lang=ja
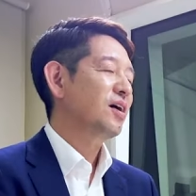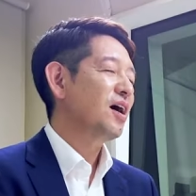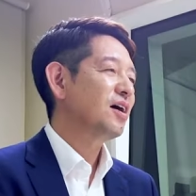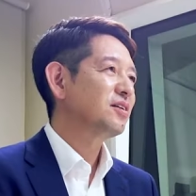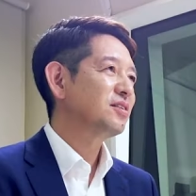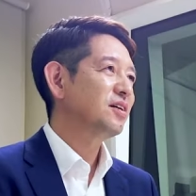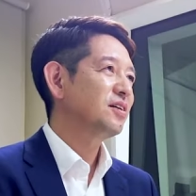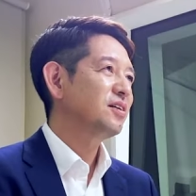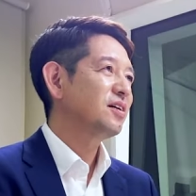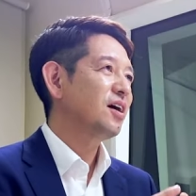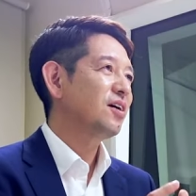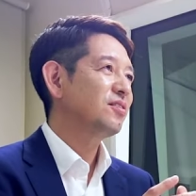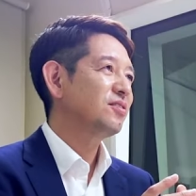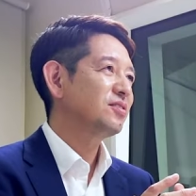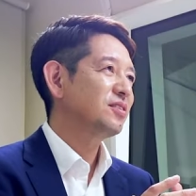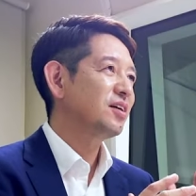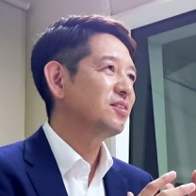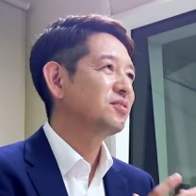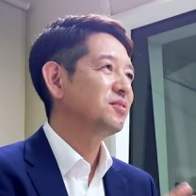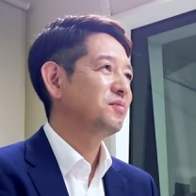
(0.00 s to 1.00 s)
会社にある
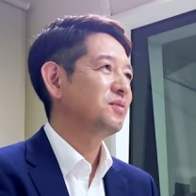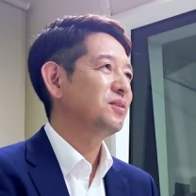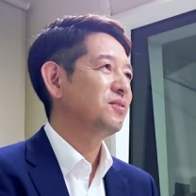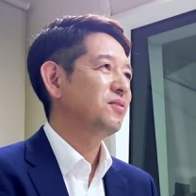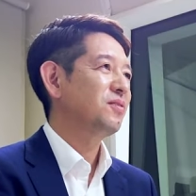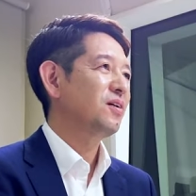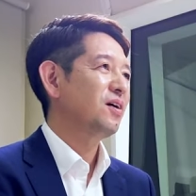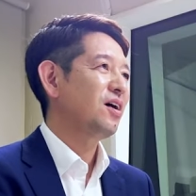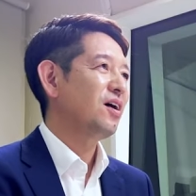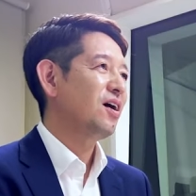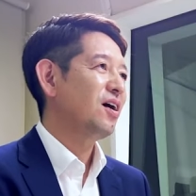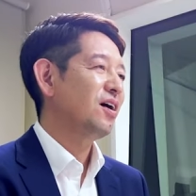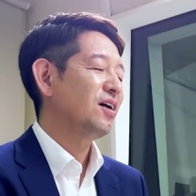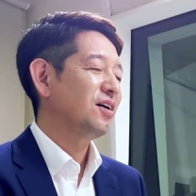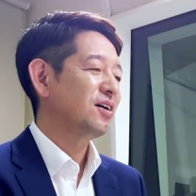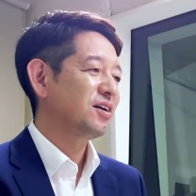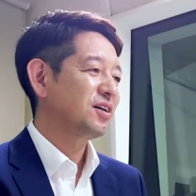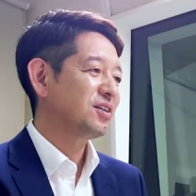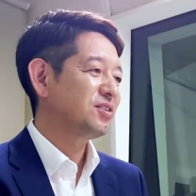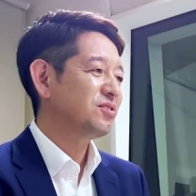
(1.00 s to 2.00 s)
設備とか、
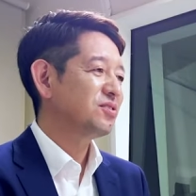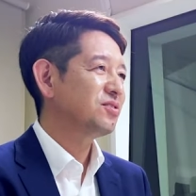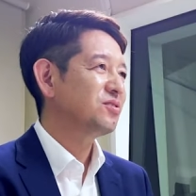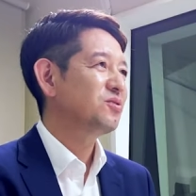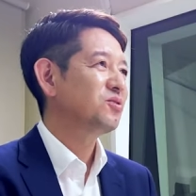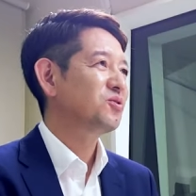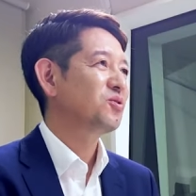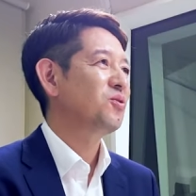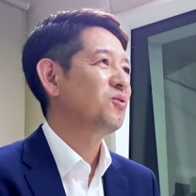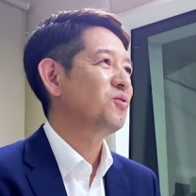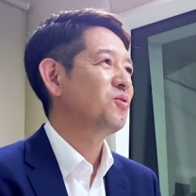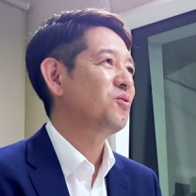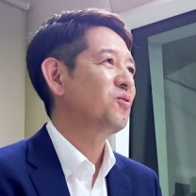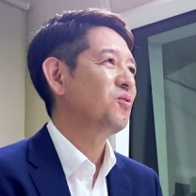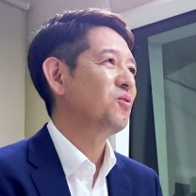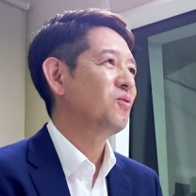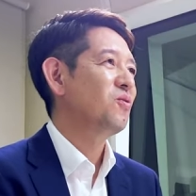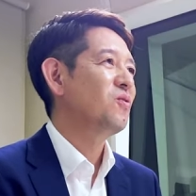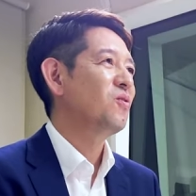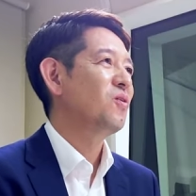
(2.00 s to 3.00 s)
技術の情報
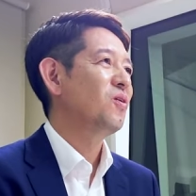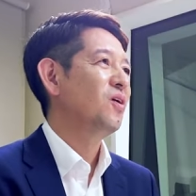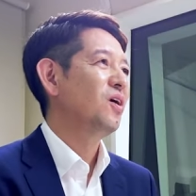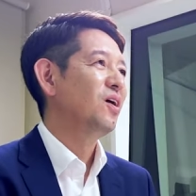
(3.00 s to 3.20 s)
を